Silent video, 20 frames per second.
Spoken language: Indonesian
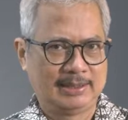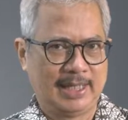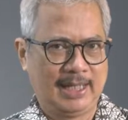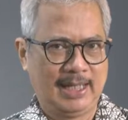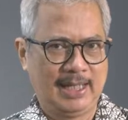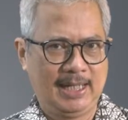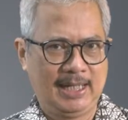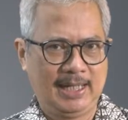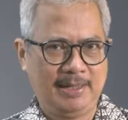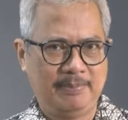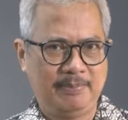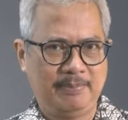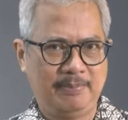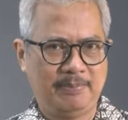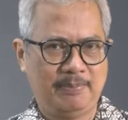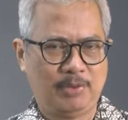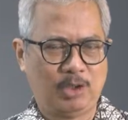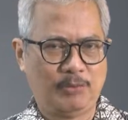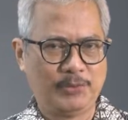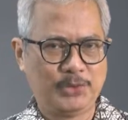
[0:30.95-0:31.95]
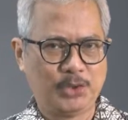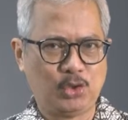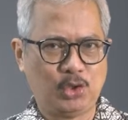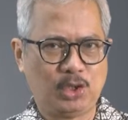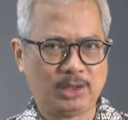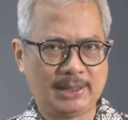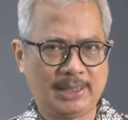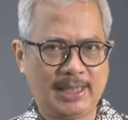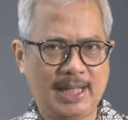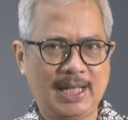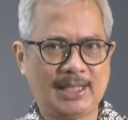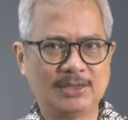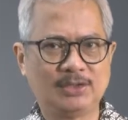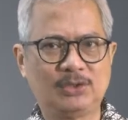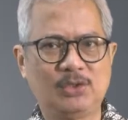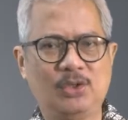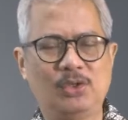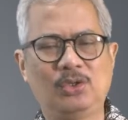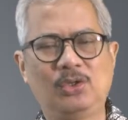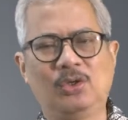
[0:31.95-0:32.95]
Saya, Profesor Dr.
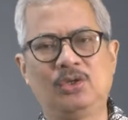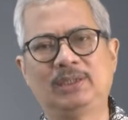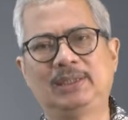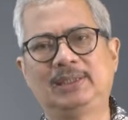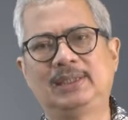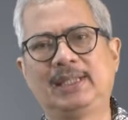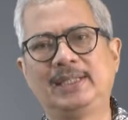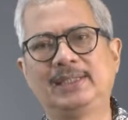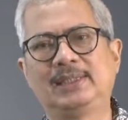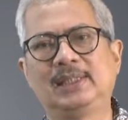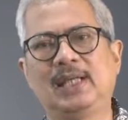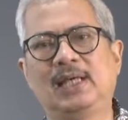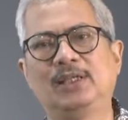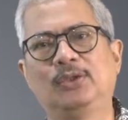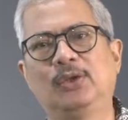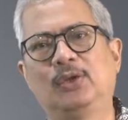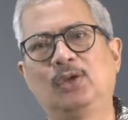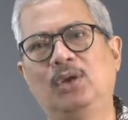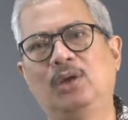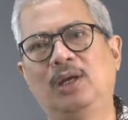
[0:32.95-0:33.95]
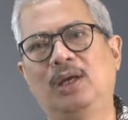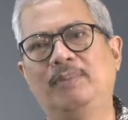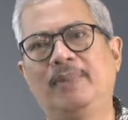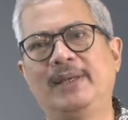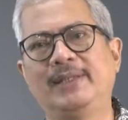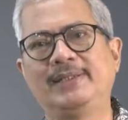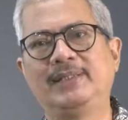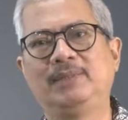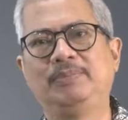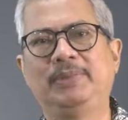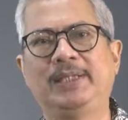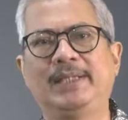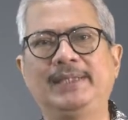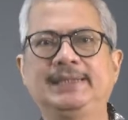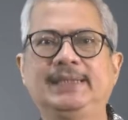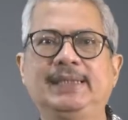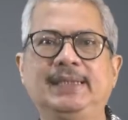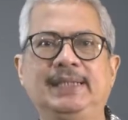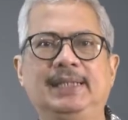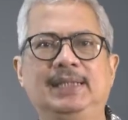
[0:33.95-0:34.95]
Laksono Trisnantoro, MSc
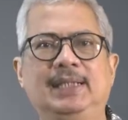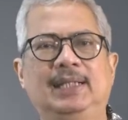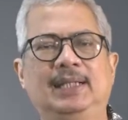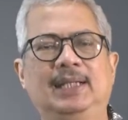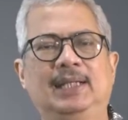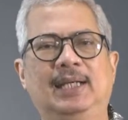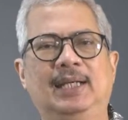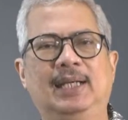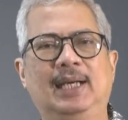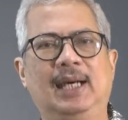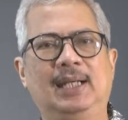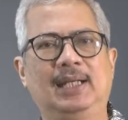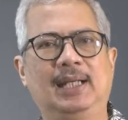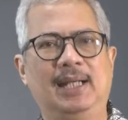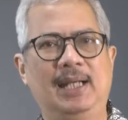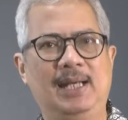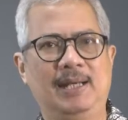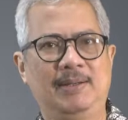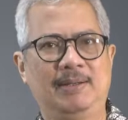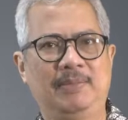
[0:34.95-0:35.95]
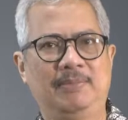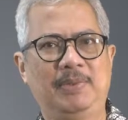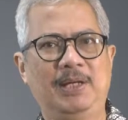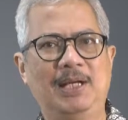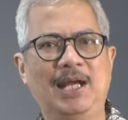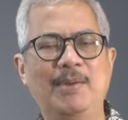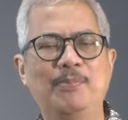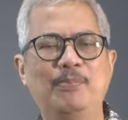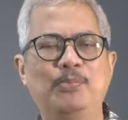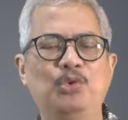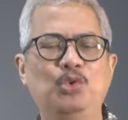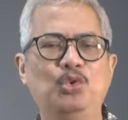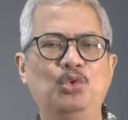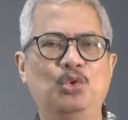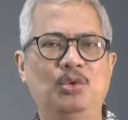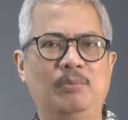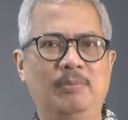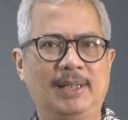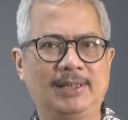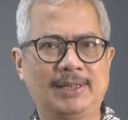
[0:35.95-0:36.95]
PhD, adalah
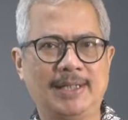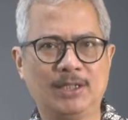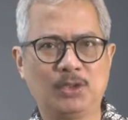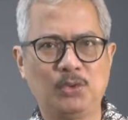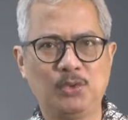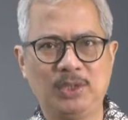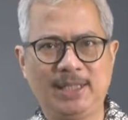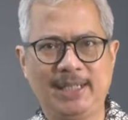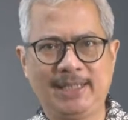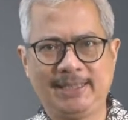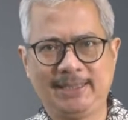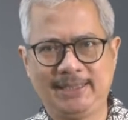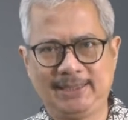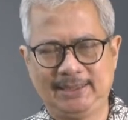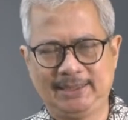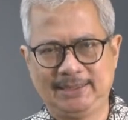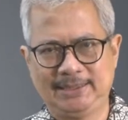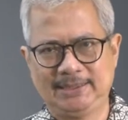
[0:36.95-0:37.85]
pengampu mata kuliah ini.